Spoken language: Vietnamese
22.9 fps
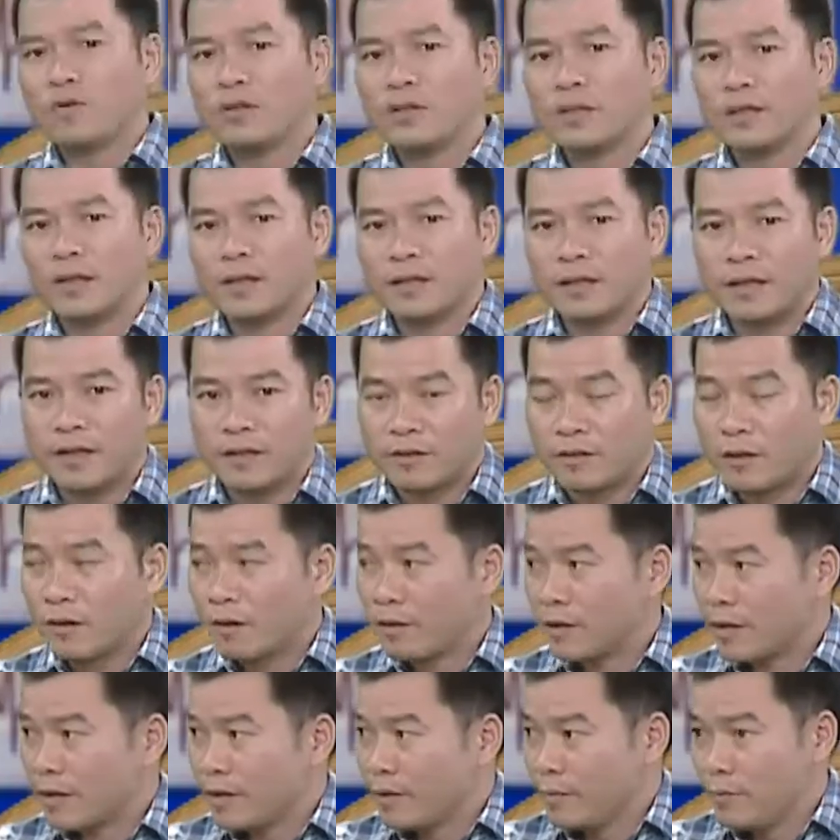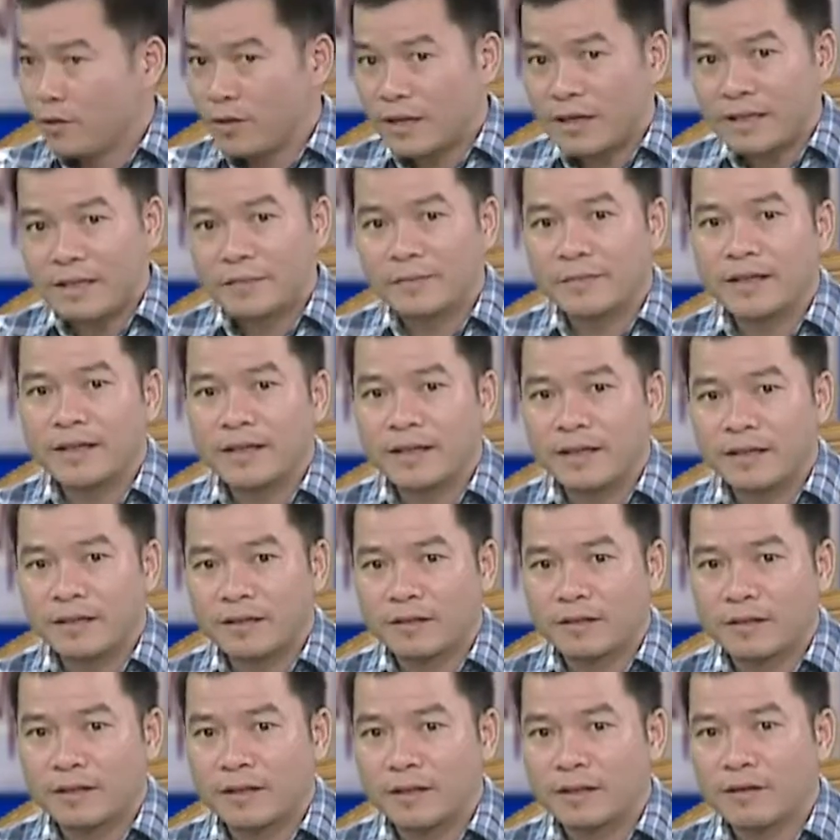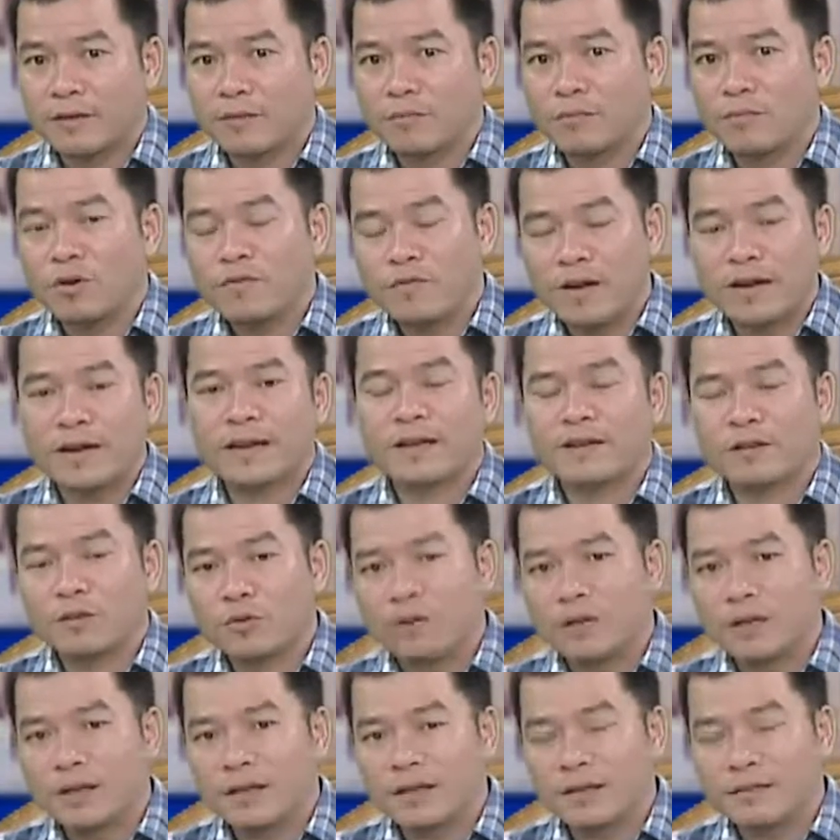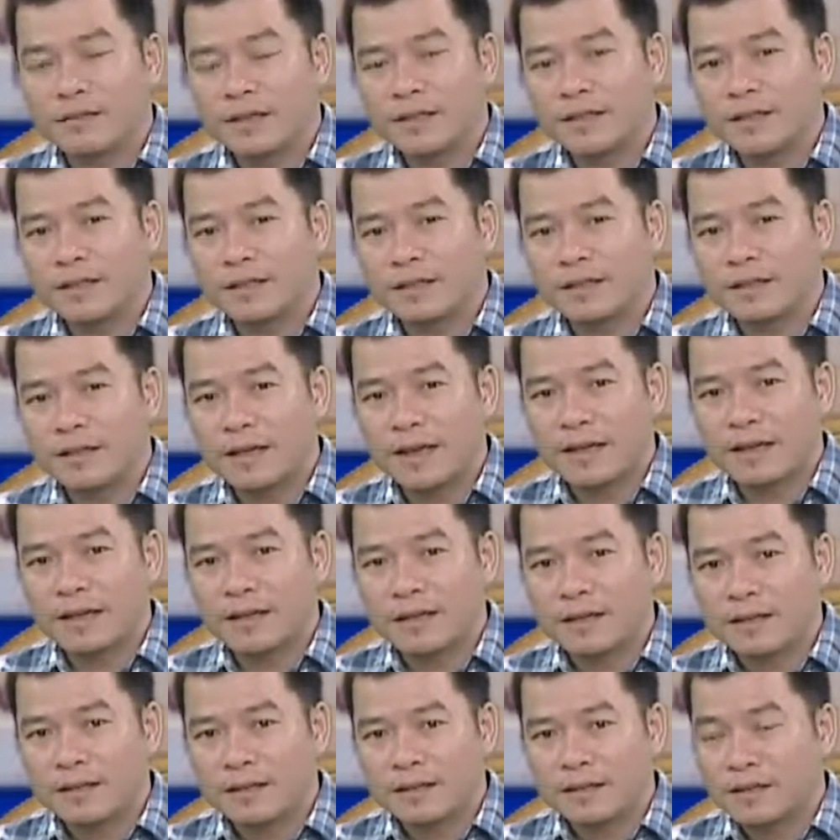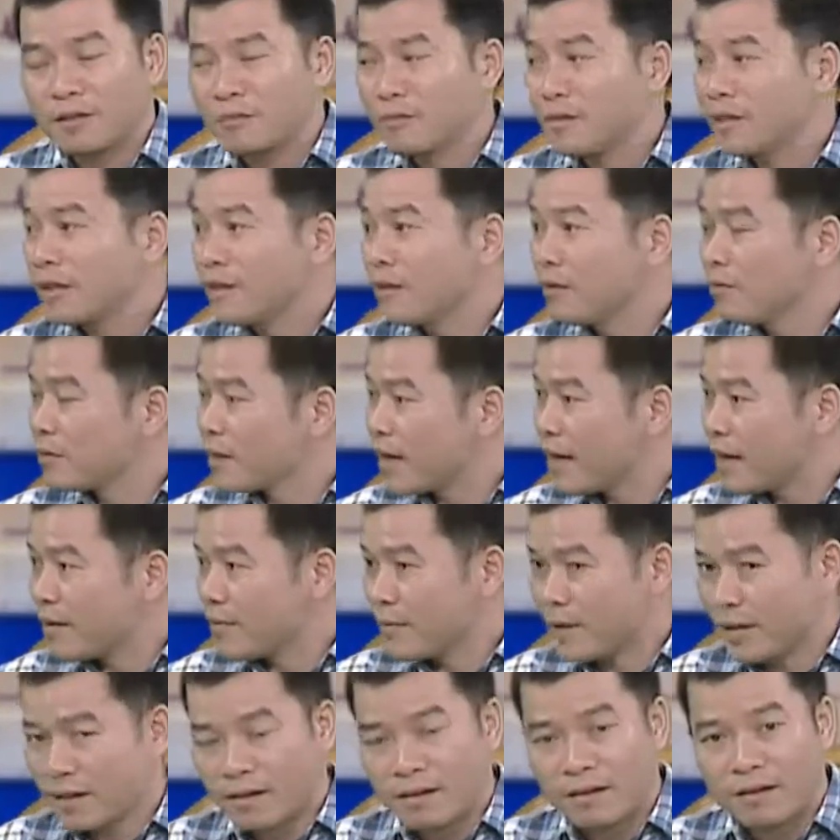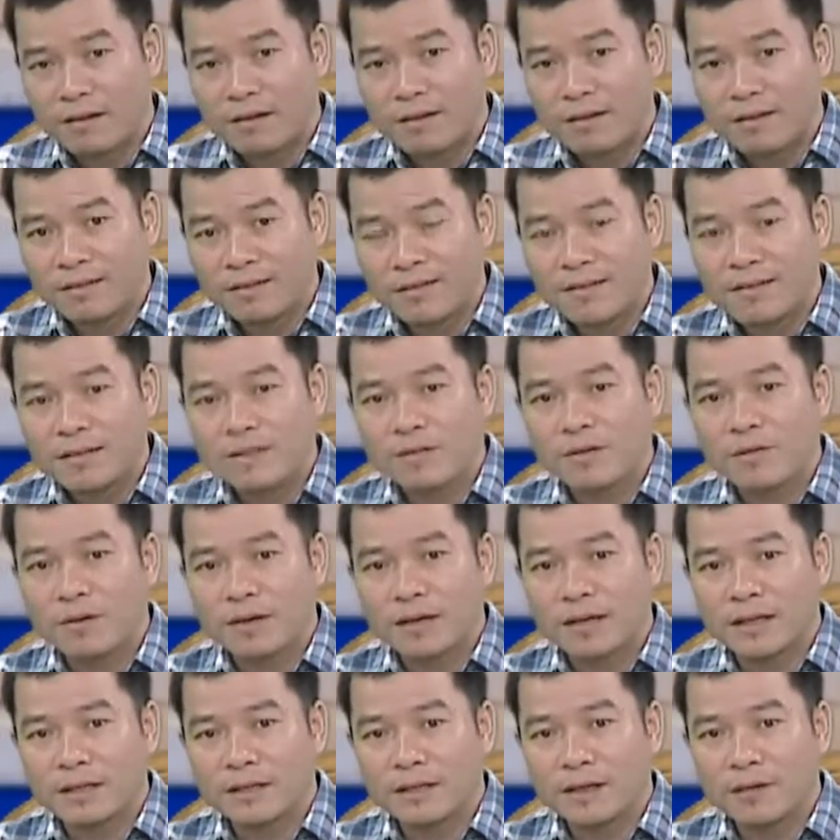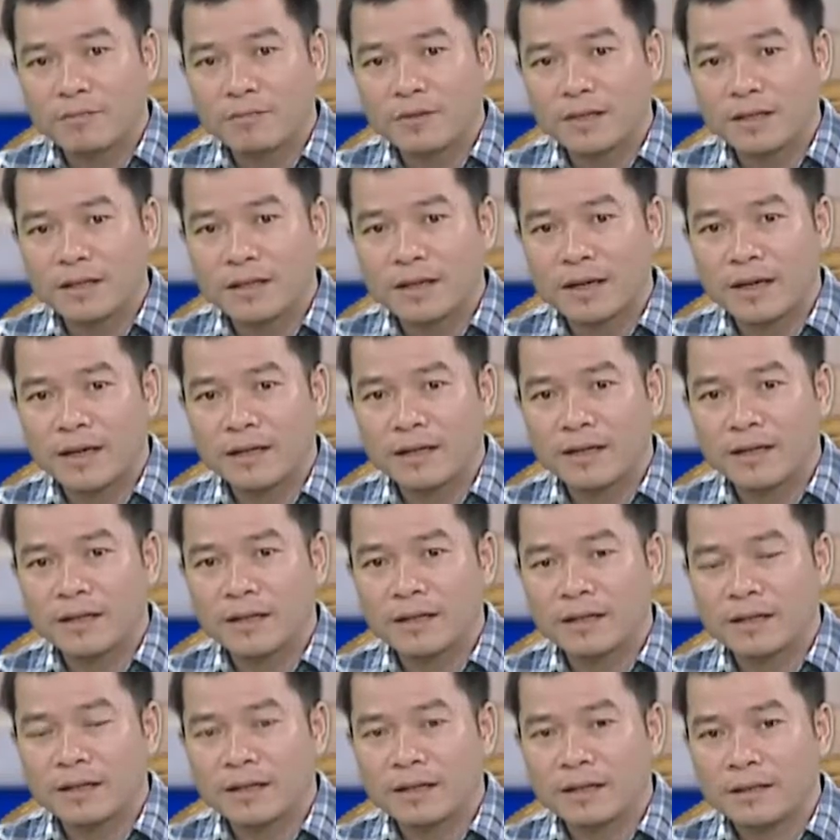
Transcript: trường để cho cái mũi aft này, cái con mũi vằn này nó thuận lợi nó phát triển đó là trong những cái lốp xe mà có nước hoặc là trong những cái ờ,